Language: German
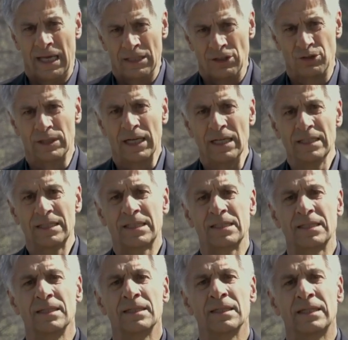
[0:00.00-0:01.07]

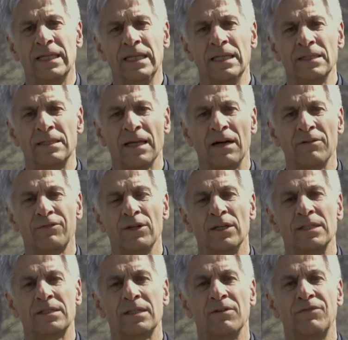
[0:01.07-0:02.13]
Journalisten gehen dafür
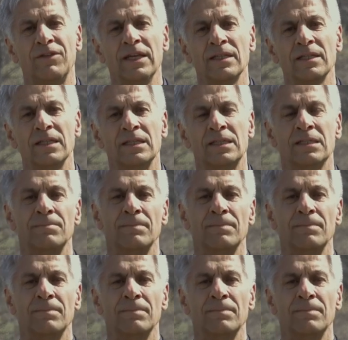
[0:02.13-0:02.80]
ins Gefängnis,